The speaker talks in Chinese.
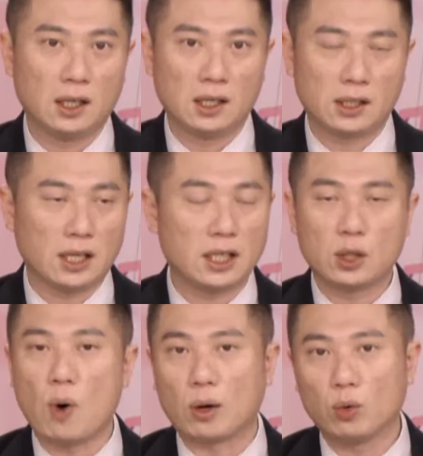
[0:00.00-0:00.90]
甚至是
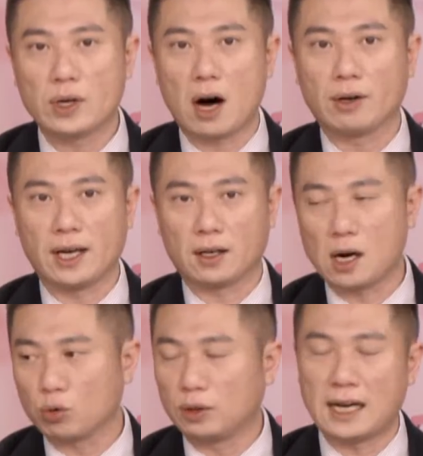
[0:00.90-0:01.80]
网络谣言，告
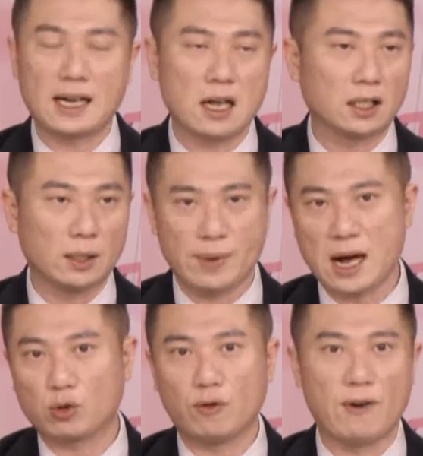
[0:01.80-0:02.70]
诉大家要怎么
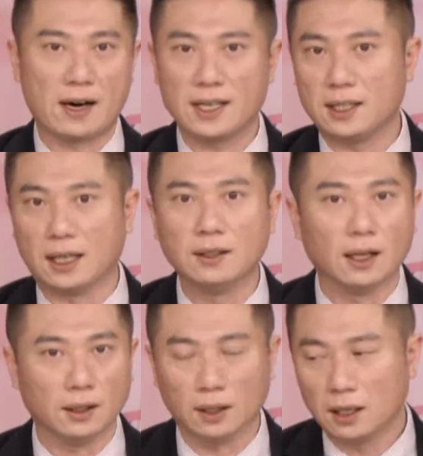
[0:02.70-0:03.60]
样去防疫等
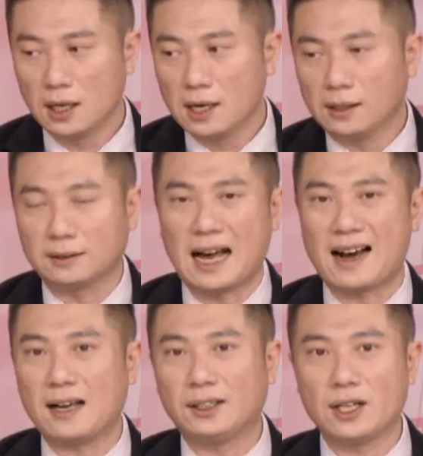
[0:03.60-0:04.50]
等的。那打
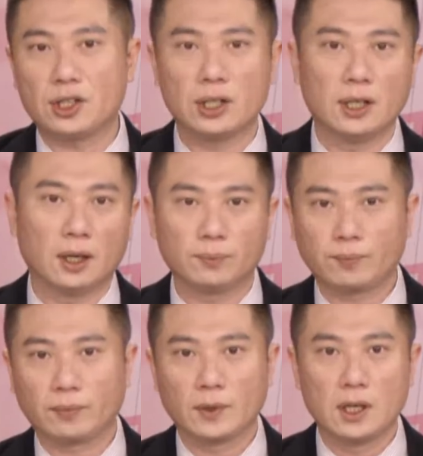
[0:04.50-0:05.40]
开电视呢？
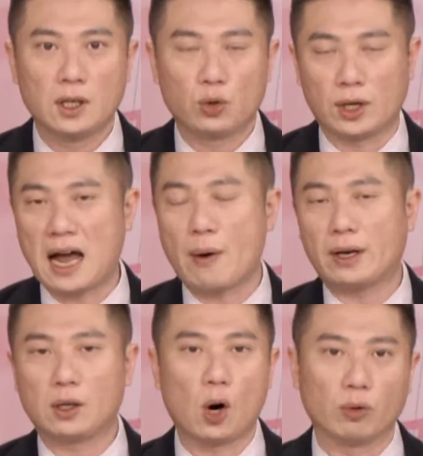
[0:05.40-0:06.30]
全台湾
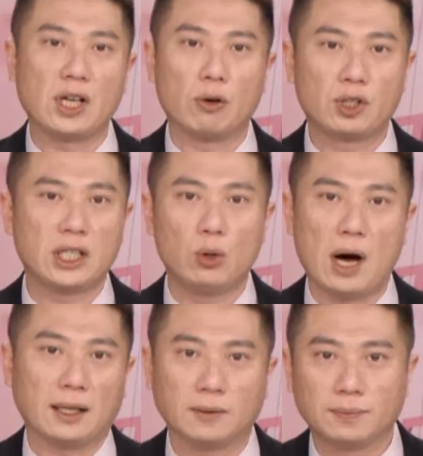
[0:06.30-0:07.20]
的口罩之
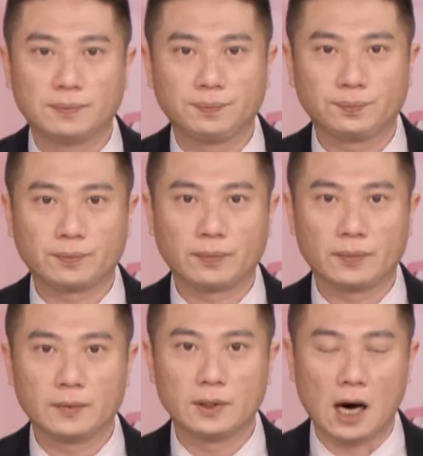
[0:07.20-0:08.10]
乱
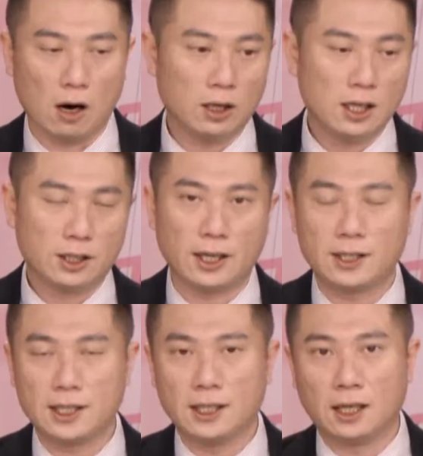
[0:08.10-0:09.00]
啊，甚
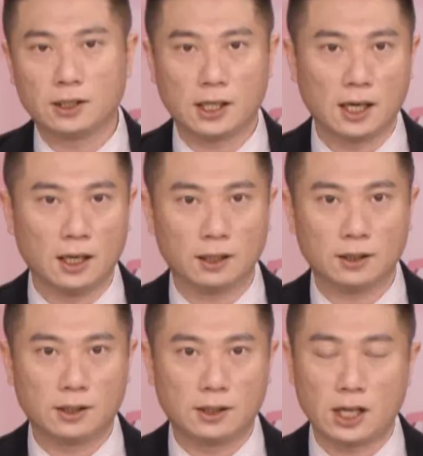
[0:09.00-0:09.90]
至呢这个
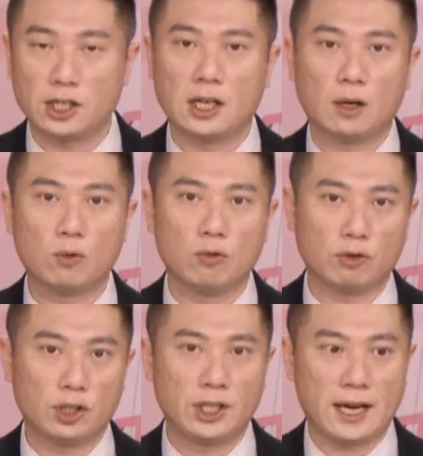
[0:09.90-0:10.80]
政治人物
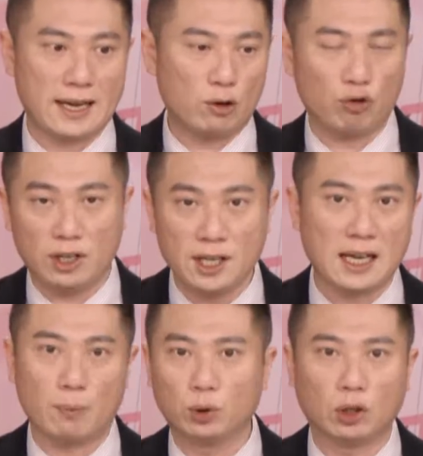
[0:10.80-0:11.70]
之间也许立
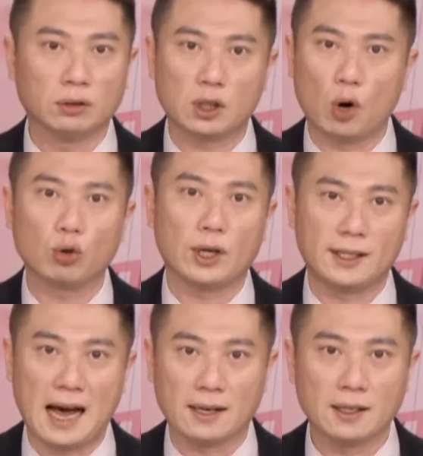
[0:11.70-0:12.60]
场不同的口水
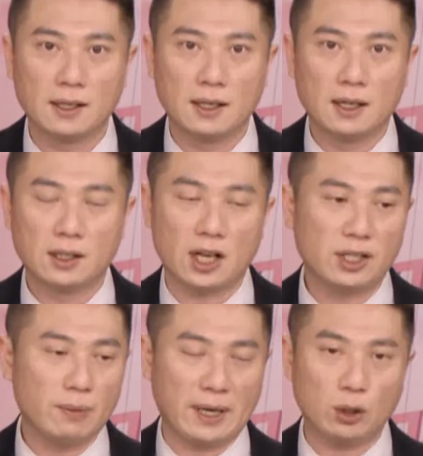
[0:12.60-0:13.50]
战，政
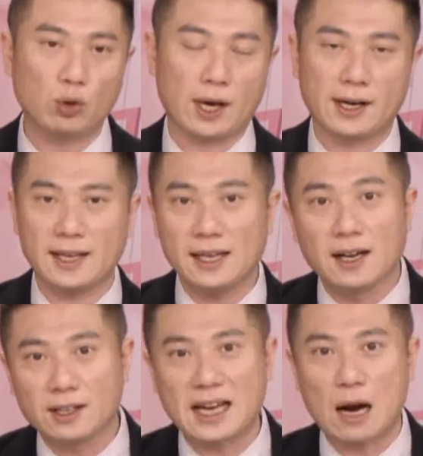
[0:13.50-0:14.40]
治名嘴跟艺
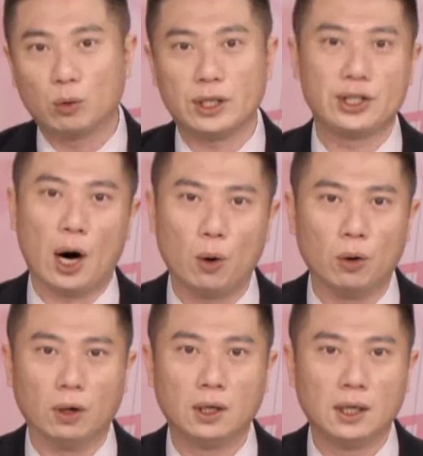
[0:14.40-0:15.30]
人加入的搅和。